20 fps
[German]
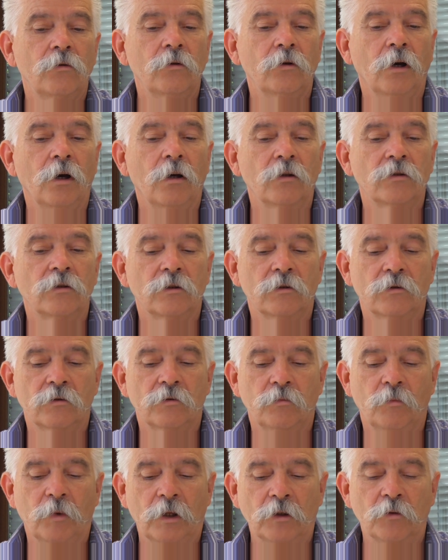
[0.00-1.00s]
Ja, es
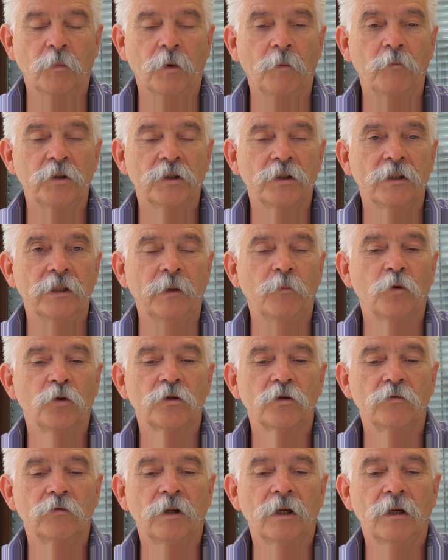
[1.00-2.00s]
ist manchmal ein bisschen
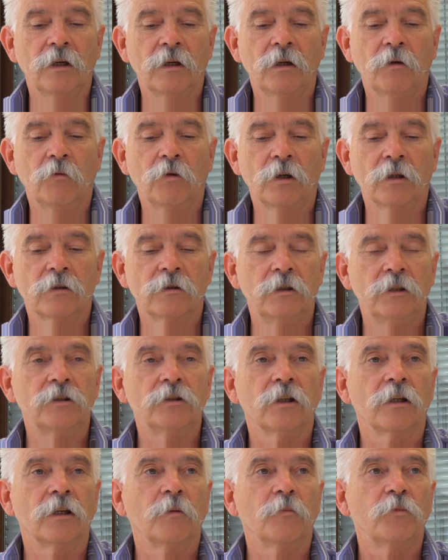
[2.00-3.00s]
emotional, aber das
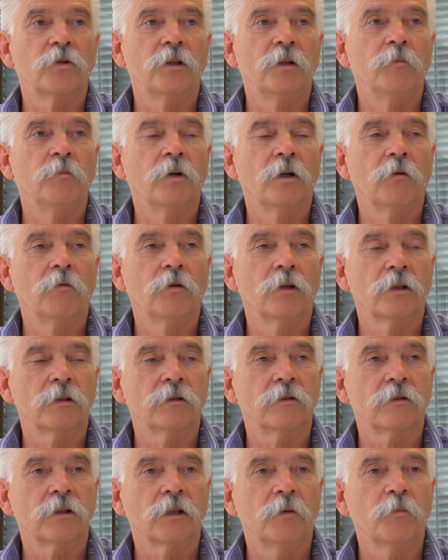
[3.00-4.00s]
liegt dann am Thema, aber
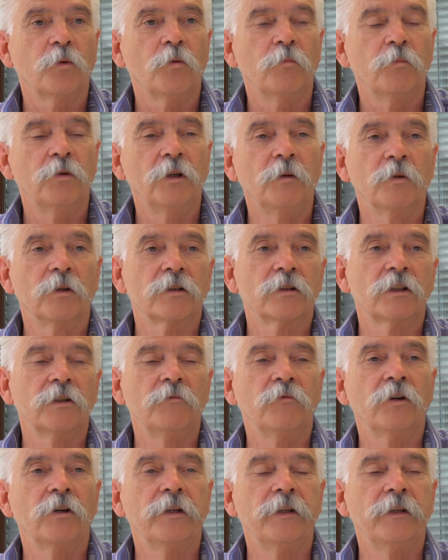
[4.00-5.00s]
das ist kein Problem, das
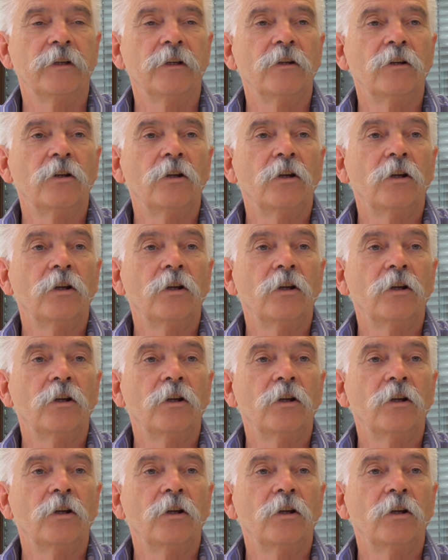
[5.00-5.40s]
kriegen wir hin.